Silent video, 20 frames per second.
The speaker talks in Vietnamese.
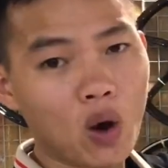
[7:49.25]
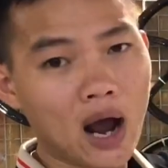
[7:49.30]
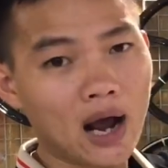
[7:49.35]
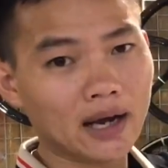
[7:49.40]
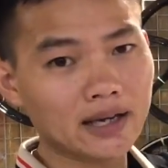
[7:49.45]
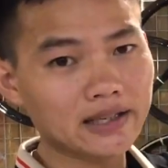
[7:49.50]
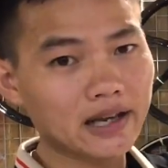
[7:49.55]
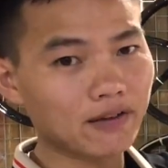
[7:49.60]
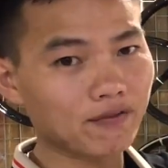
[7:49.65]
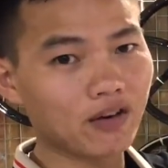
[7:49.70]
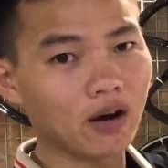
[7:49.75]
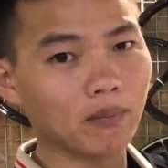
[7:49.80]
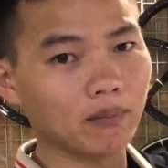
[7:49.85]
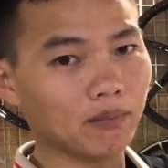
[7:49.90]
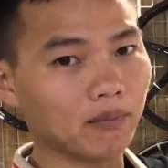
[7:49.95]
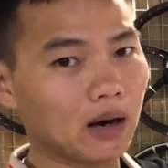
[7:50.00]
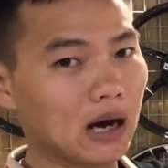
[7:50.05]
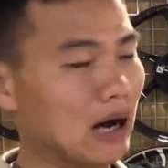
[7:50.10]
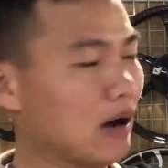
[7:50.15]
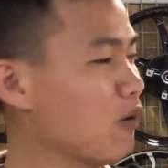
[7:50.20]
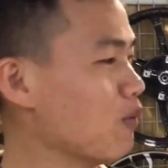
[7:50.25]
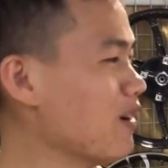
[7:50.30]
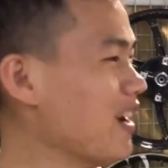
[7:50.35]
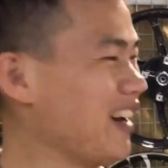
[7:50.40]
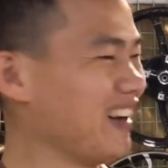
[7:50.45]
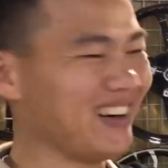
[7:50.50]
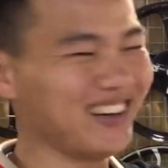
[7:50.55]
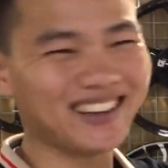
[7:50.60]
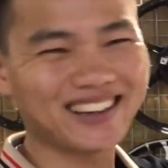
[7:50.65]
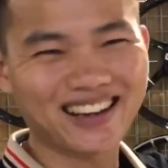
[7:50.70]
qua cái sản phẩm mà hôm
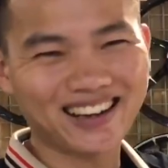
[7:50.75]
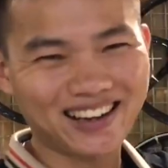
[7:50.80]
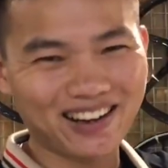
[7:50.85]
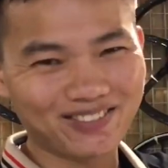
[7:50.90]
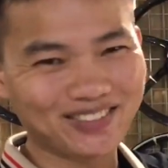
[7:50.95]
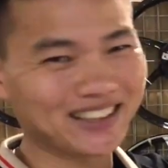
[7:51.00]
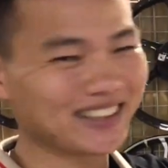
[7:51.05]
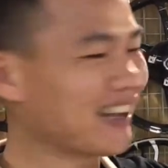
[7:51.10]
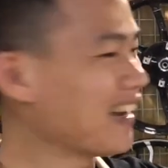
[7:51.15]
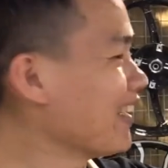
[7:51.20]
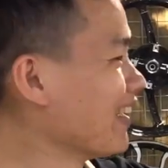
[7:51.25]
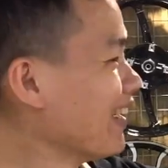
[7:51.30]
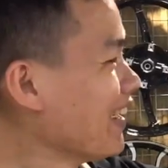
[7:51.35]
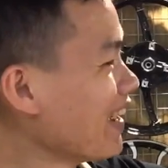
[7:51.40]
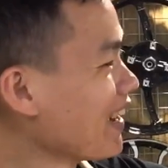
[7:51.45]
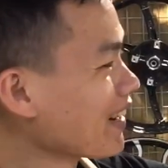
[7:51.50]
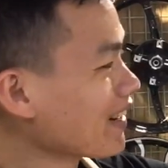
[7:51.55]
nay Lĩnh đã cầm trên tay.